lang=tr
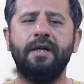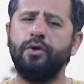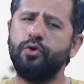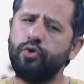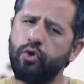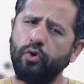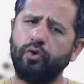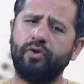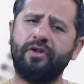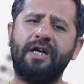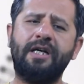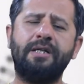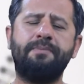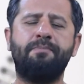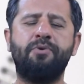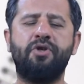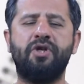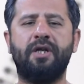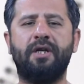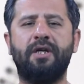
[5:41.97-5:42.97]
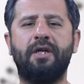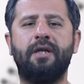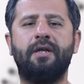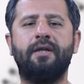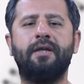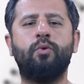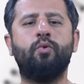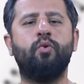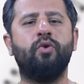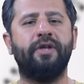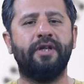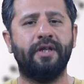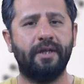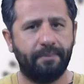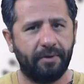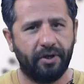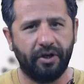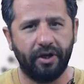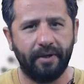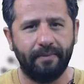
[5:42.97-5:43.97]
çok rahat bir şekilde
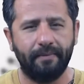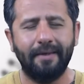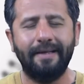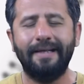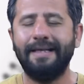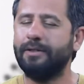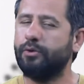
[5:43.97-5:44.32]
kullanabilirim.